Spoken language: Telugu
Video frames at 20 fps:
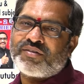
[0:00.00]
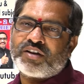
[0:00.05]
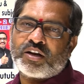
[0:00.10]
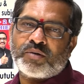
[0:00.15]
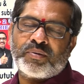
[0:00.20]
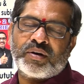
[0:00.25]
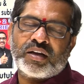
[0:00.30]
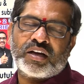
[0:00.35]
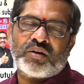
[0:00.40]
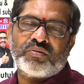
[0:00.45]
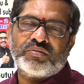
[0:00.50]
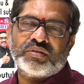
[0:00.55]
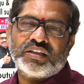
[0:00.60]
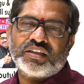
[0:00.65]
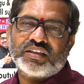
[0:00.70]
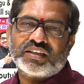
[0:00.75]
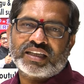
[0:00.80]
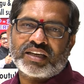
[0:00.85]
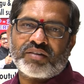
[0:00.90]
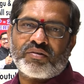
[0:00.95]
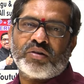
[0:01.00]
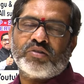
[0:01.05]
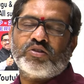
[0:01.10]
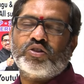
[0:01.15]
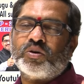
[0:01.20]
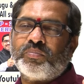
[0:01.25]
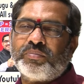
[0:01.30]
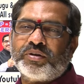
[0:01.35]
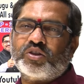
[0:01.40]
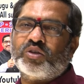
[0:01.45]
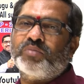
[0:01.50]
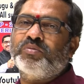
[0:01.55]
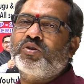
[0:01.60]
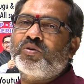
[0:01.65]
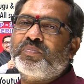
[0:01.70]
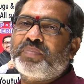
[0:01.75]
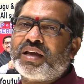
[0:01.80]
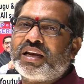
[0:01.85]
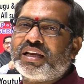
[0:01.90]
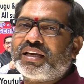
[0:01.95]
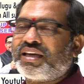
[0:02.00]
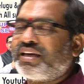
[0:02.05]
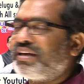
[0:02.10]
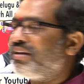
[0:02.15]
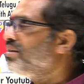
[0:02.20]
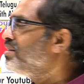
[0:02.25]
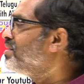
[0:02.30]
అవైలబుల్గా ఉంది కేవలం తొంభై తొమ్మిది రూపాయలకే